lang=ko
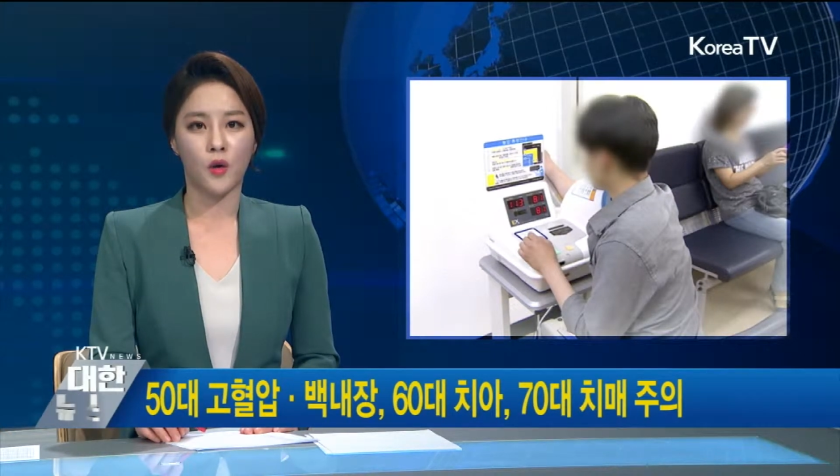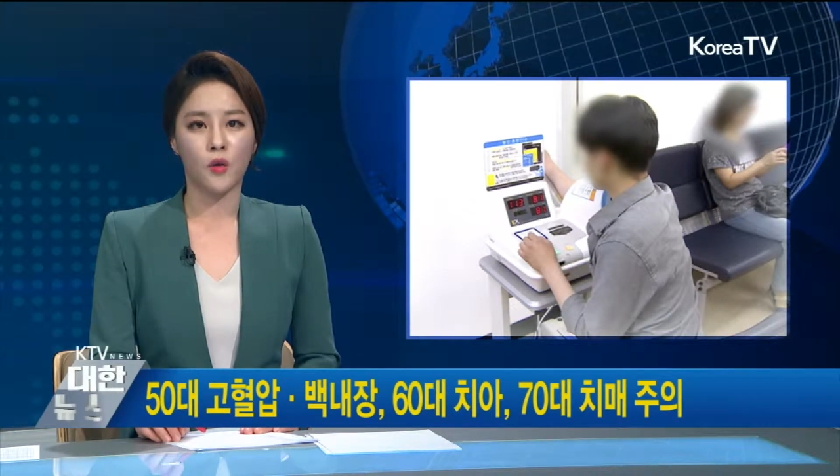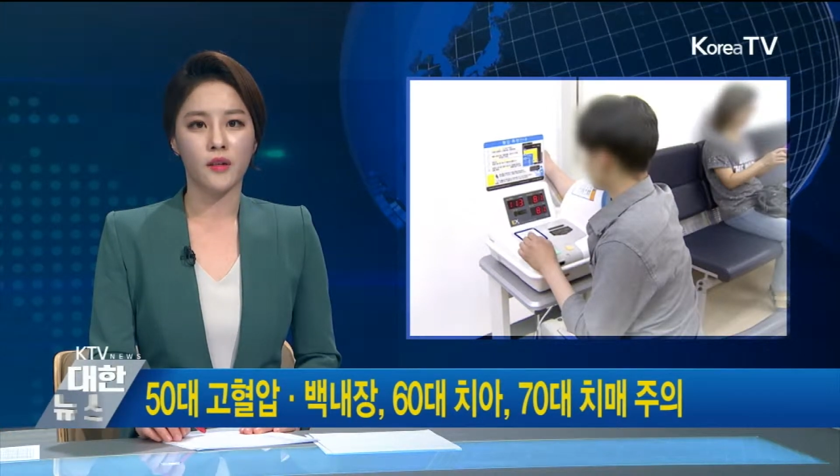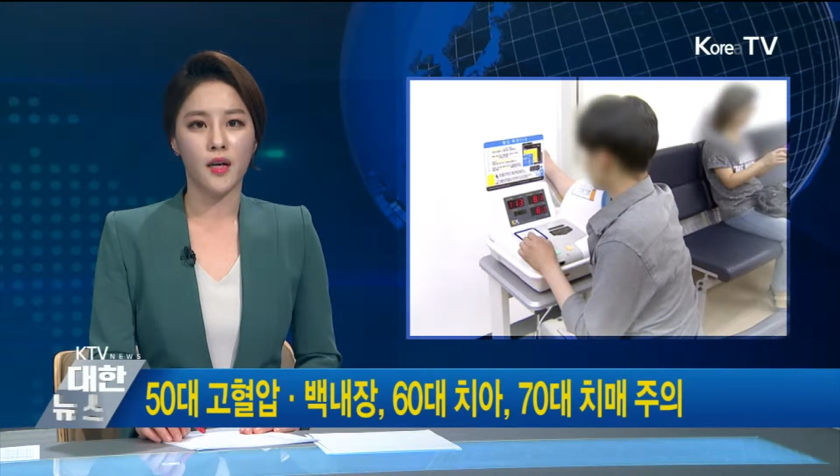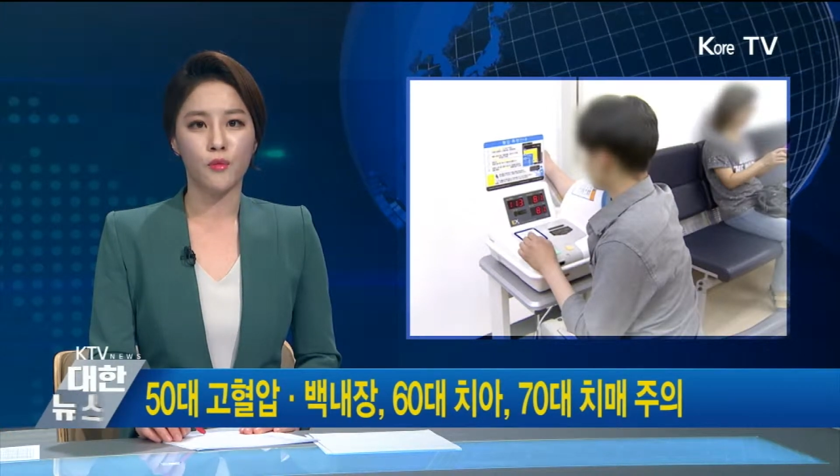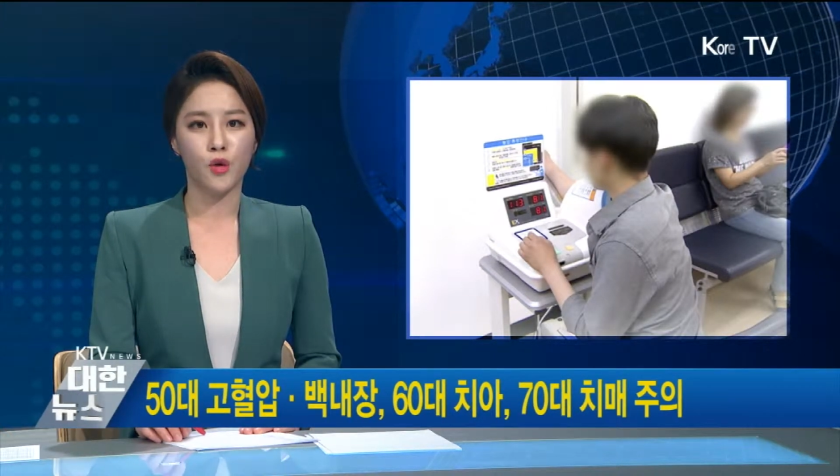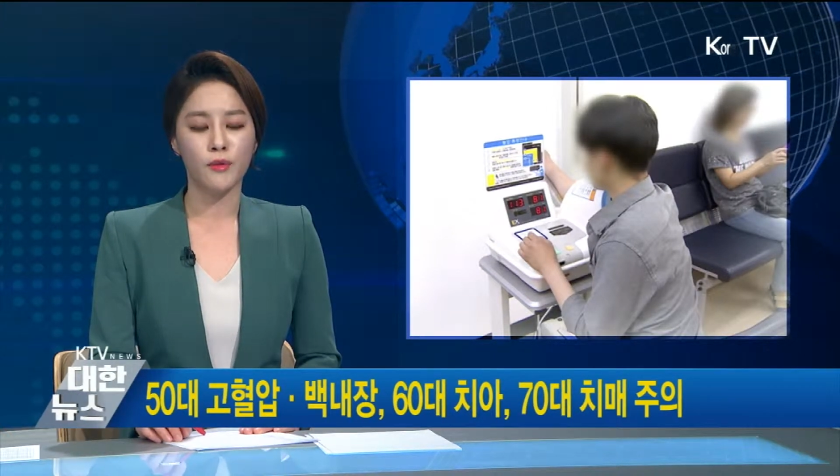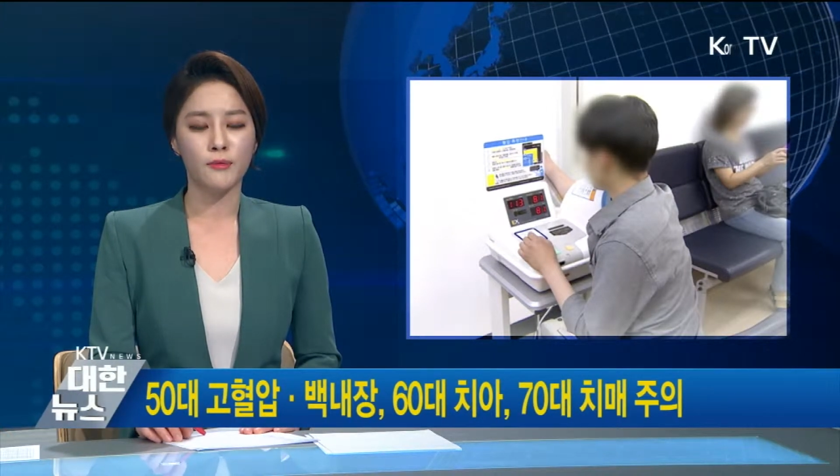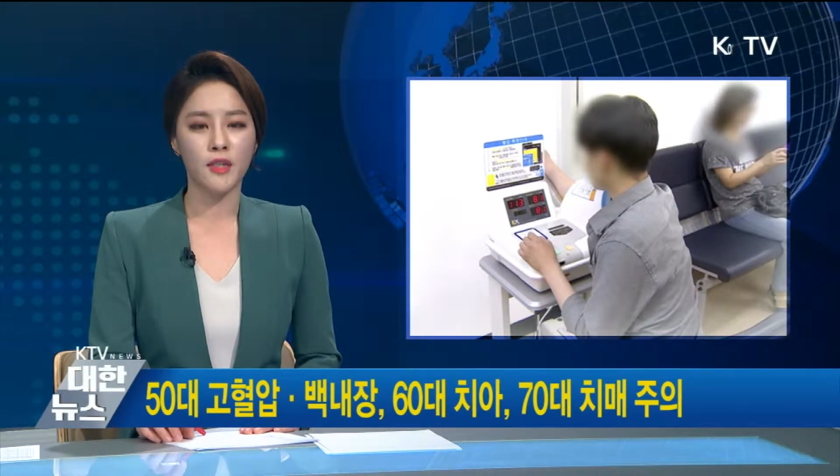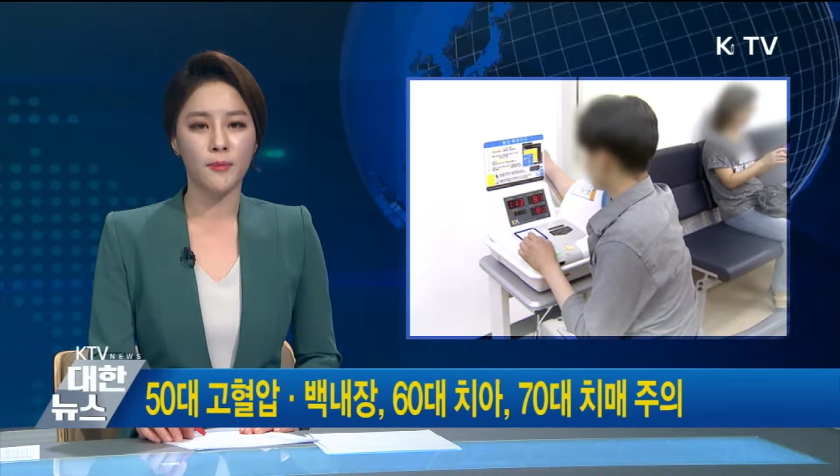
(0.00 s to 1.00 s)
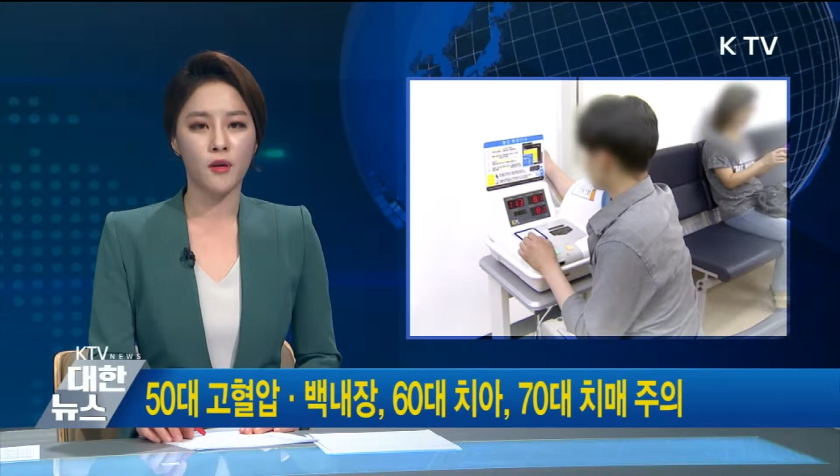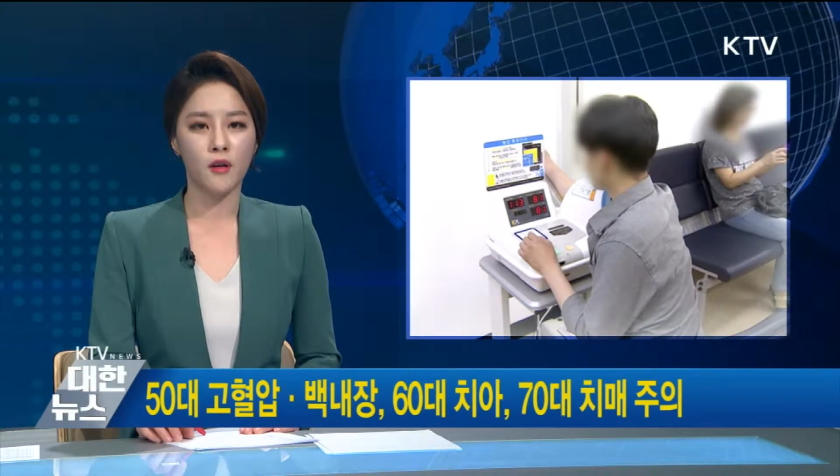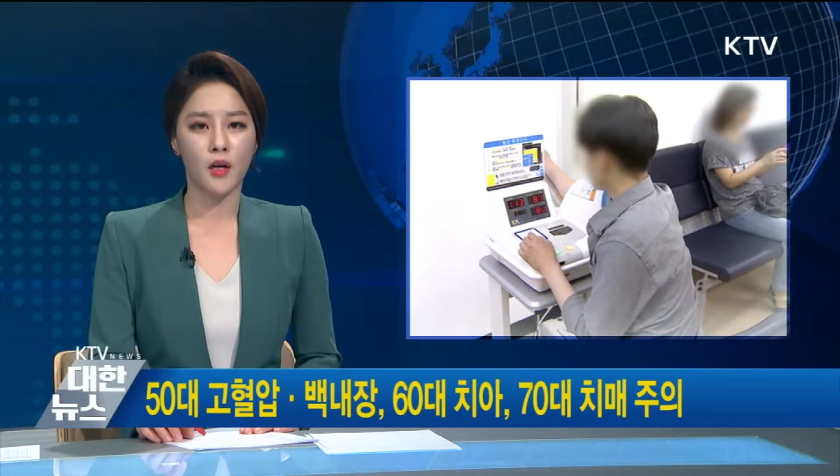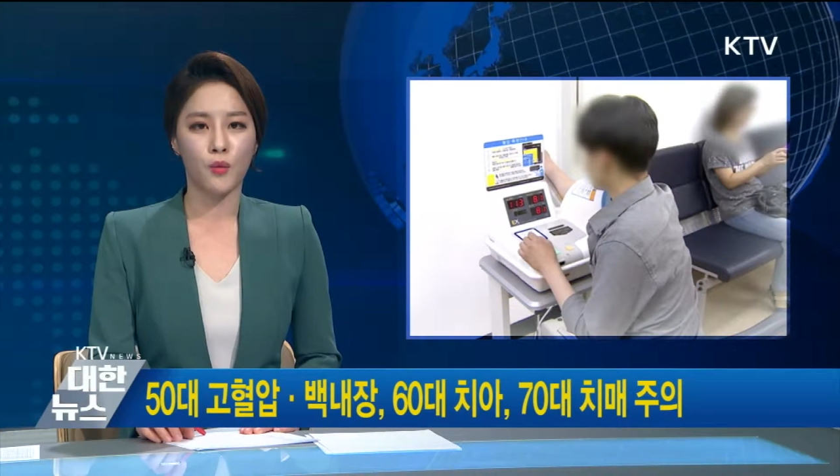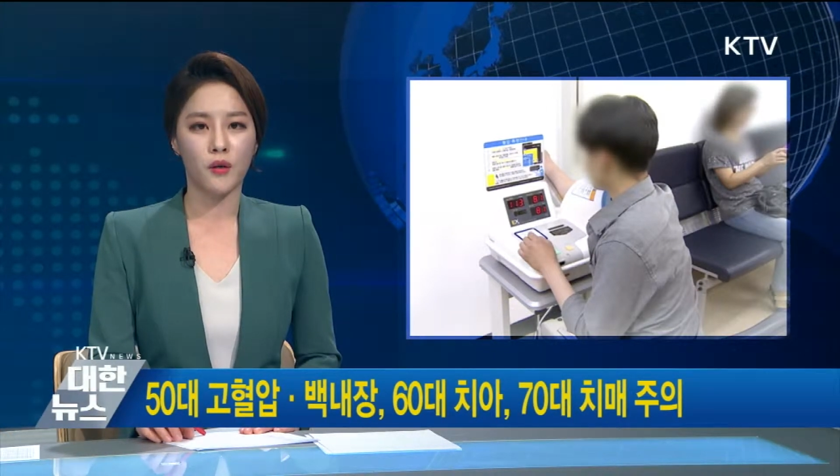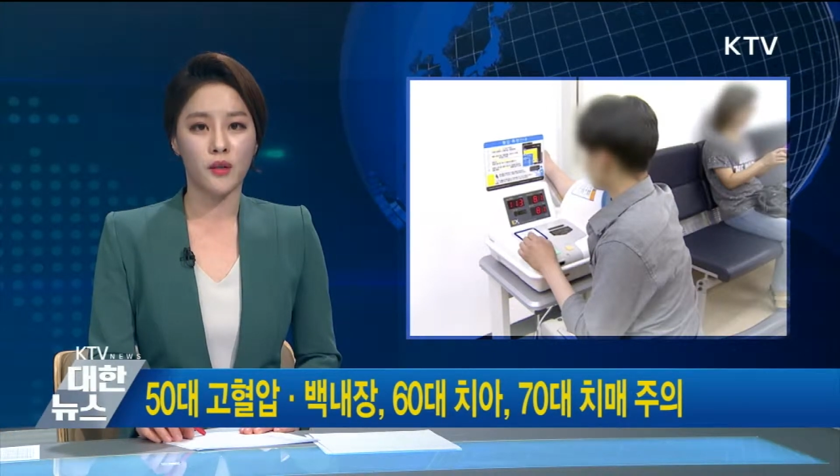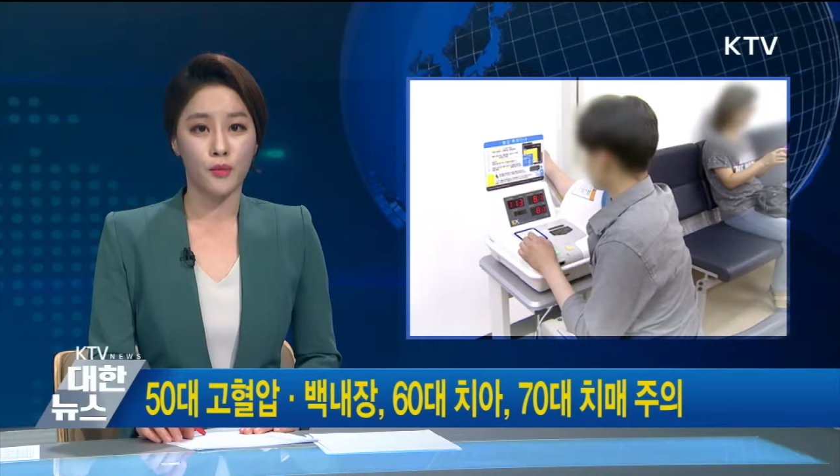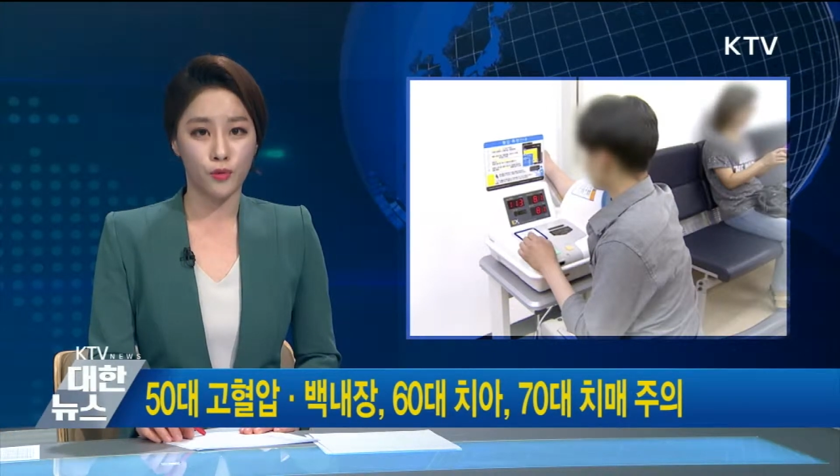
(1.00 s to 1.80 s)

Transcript: 건강보험심사평가원의